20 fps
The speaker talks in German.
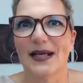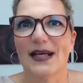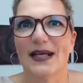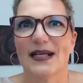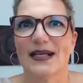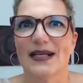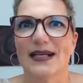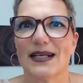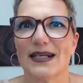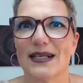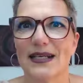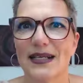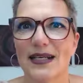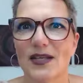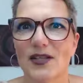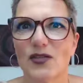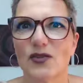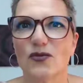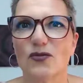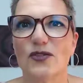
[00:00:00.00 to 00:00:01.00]

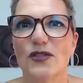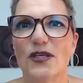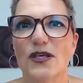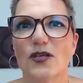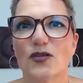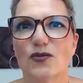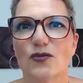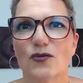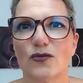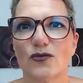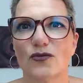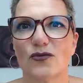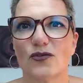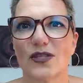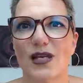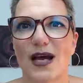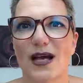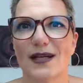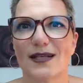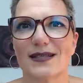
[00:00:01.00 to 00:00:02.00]
kreierst du dir
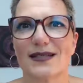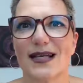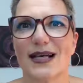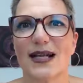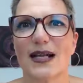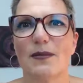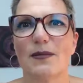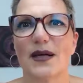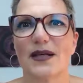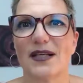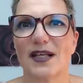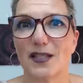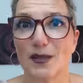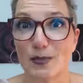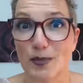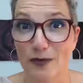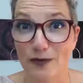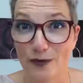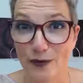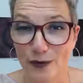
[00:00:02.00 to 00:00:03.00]
sozusagen selber das
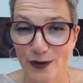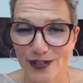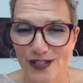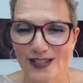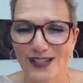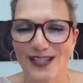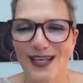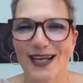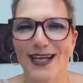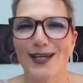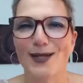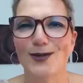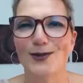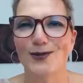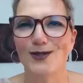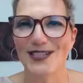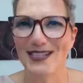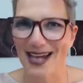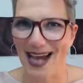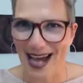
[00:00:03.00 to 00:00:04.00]
Bewusstsein
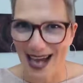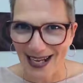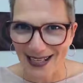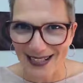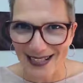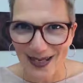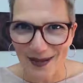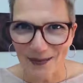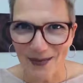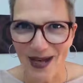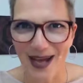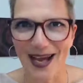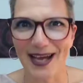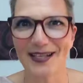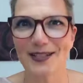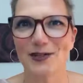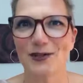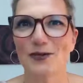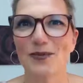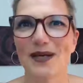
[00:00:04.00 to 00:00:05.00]
und die
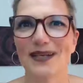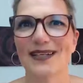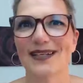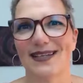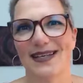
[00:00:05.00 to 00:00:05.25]
Achtsamkeit über den